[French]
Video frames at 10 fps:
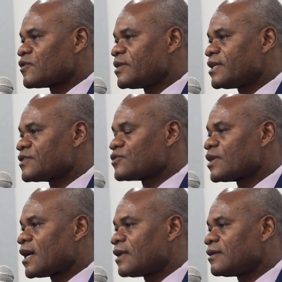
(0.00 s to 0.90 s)
avec la
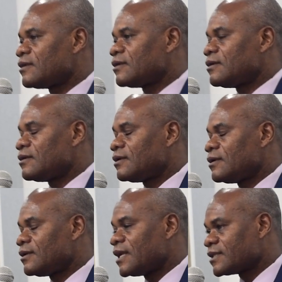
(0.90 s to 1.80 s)
presse
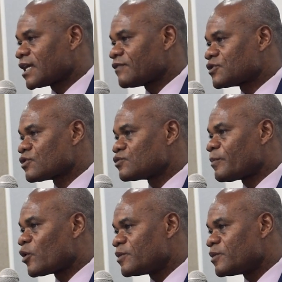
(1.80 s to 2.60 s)
pour apporter la lumière